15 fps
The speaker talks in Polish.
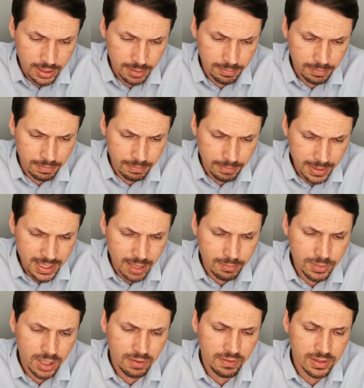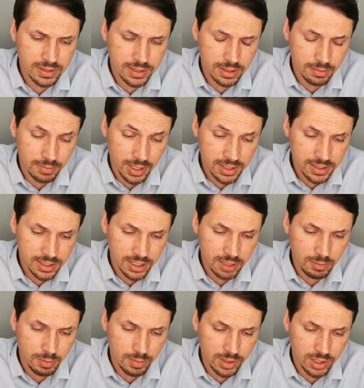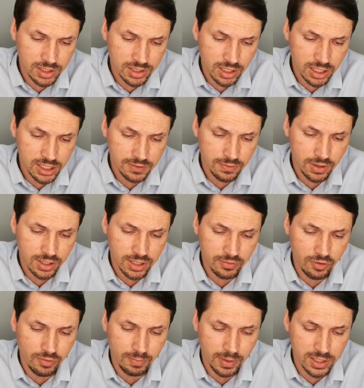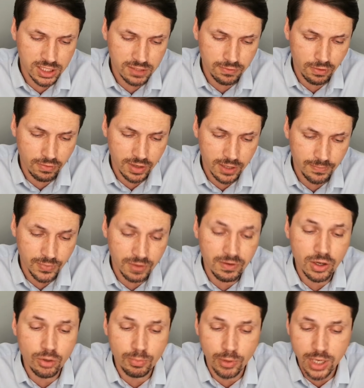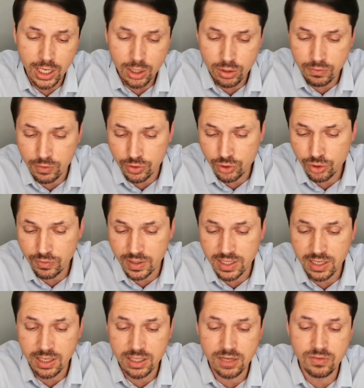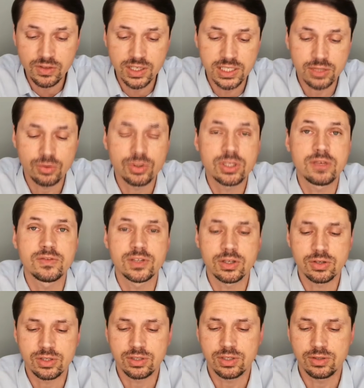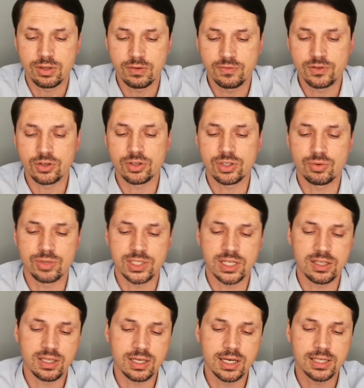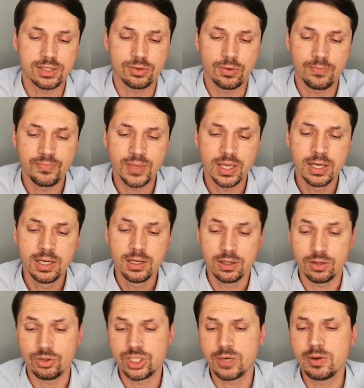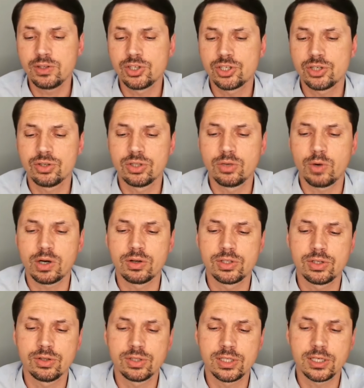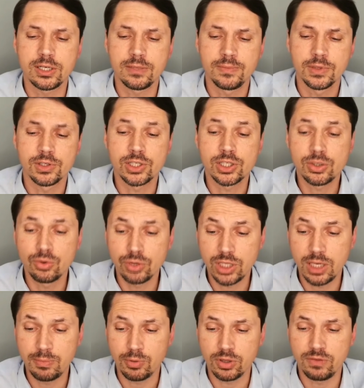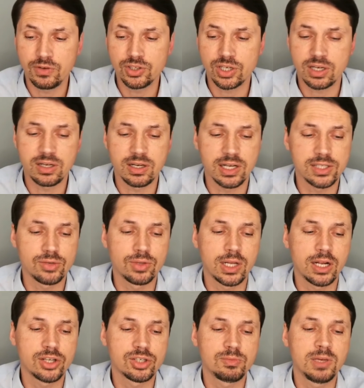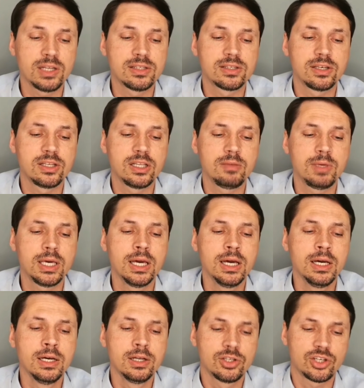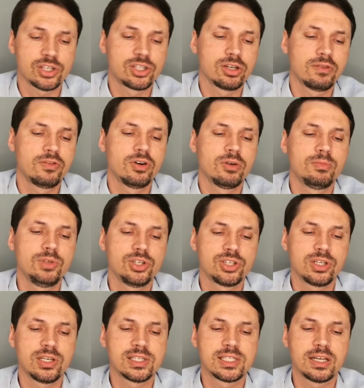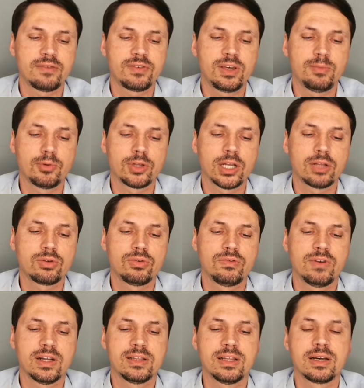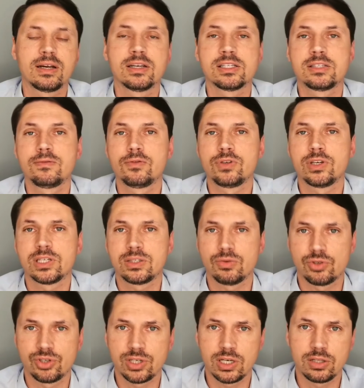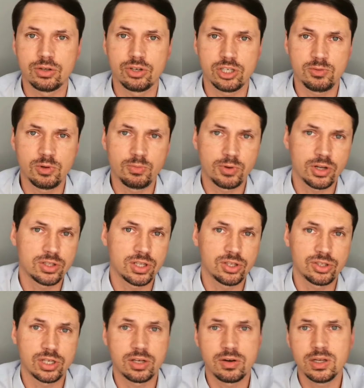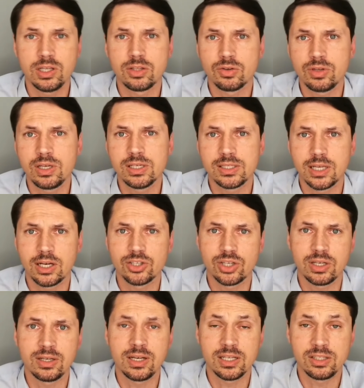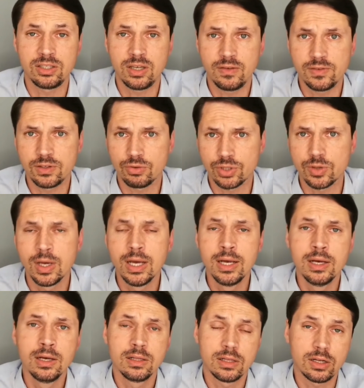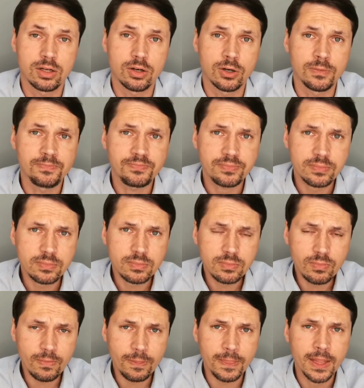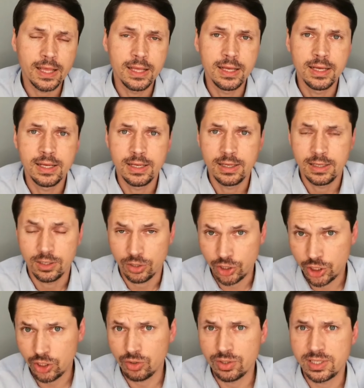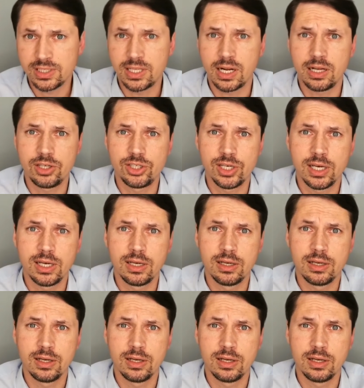I Pyta mniej więcej m.in. Ministerstwo Aktywów Państwowych, wielu Polaków odczuwa negatywne skutki wzrostu, wzrostu cen gazu. Do działań rządu łagodzących skutki podwyżek gazu należy m.in. czasowe obniżenie stawki podatku VAT na gaz z 23 do 8%, czyli koni to nie jest tak, że ten gaz nie wzrósł, tylko rząd stara się